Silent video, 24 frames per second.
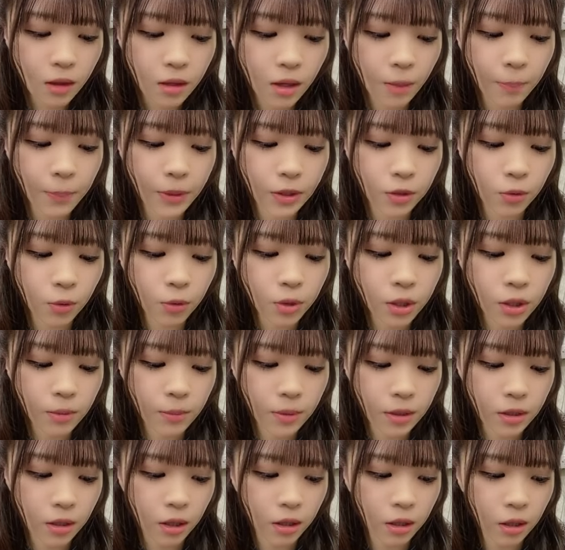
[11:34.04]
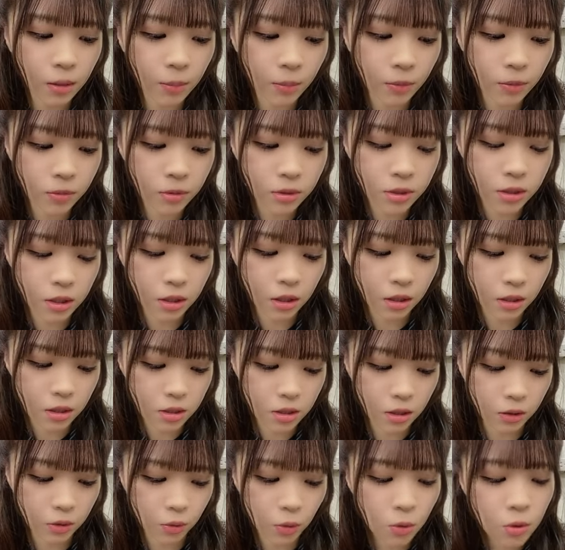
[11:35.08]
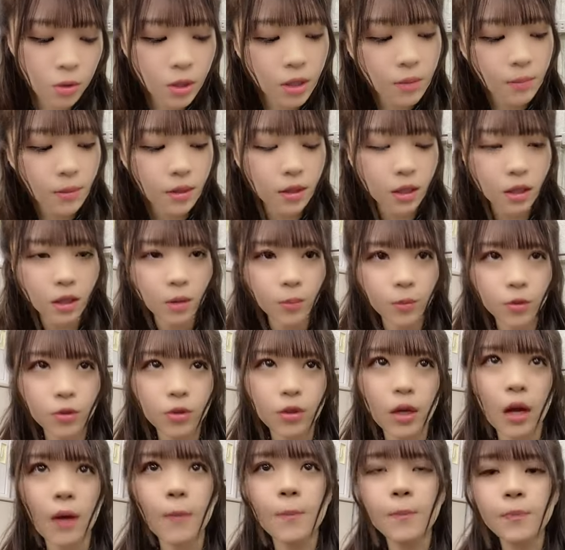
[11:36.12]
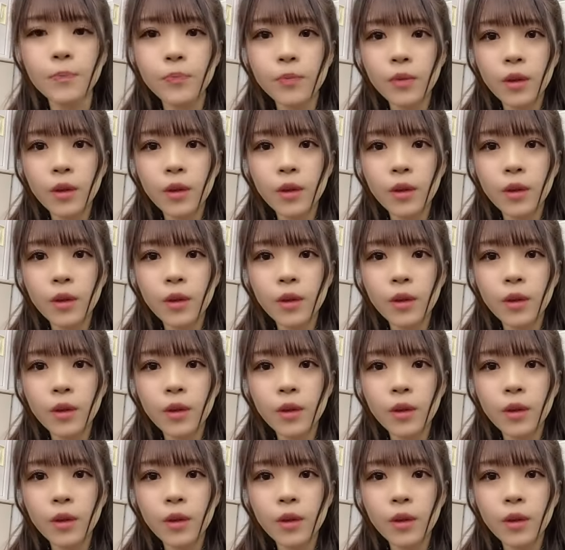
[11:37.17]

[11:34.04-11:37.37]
やっぱ同期みたいなもんじゃないですか同期みたいなもんっていうか